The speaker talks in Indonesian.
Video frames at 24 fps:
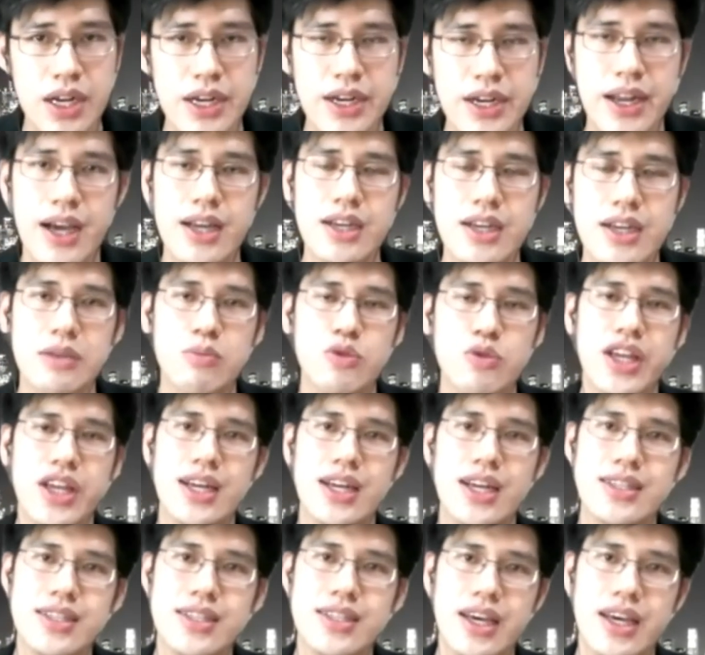Dan
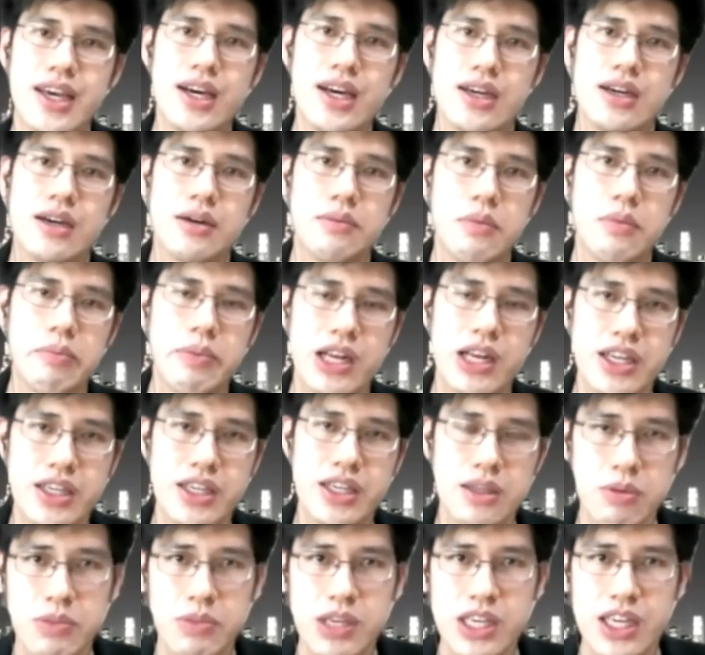kemudian saya
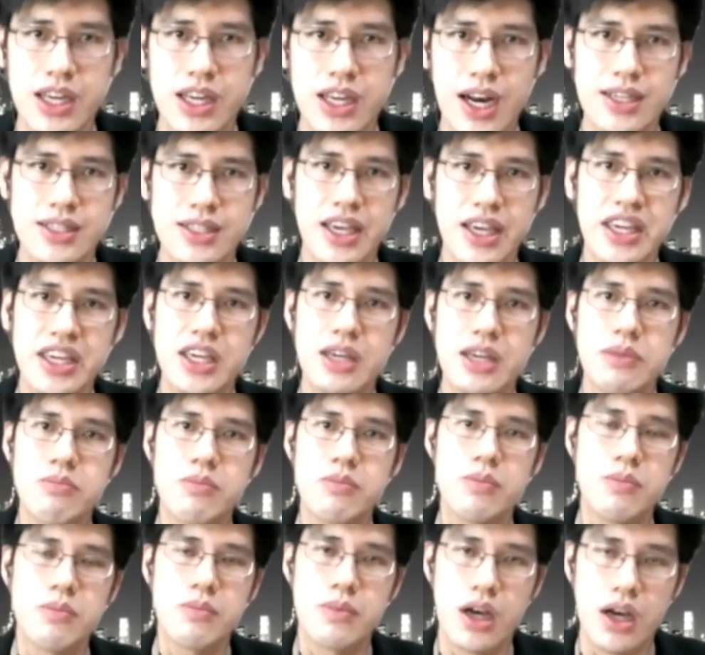memiliki pemikiran saya ingin
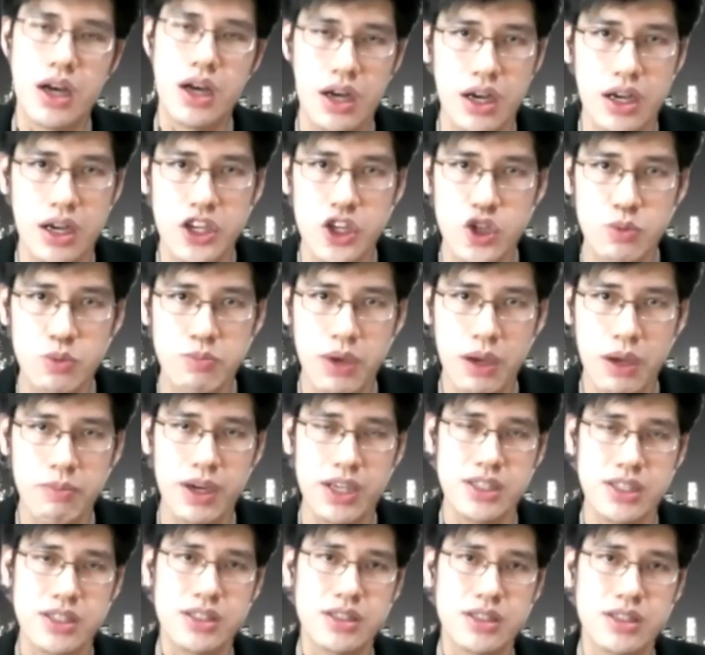uh, hidup
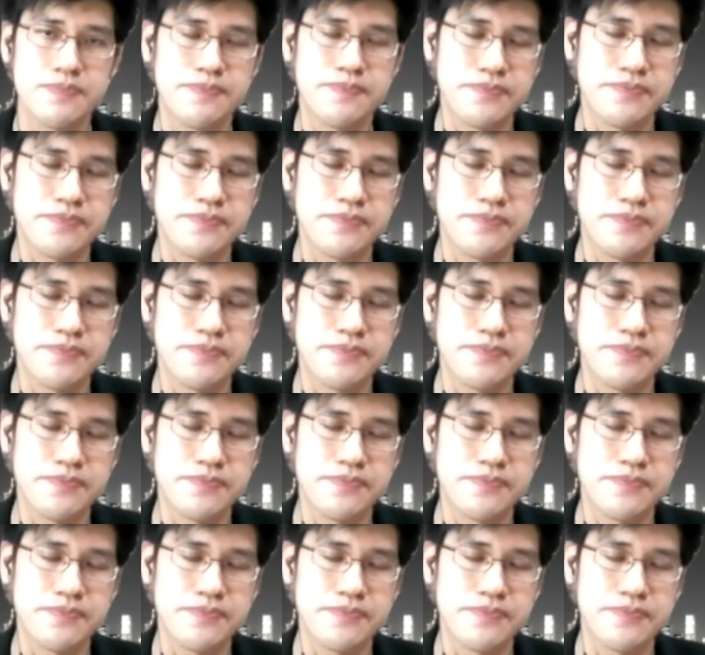bebas.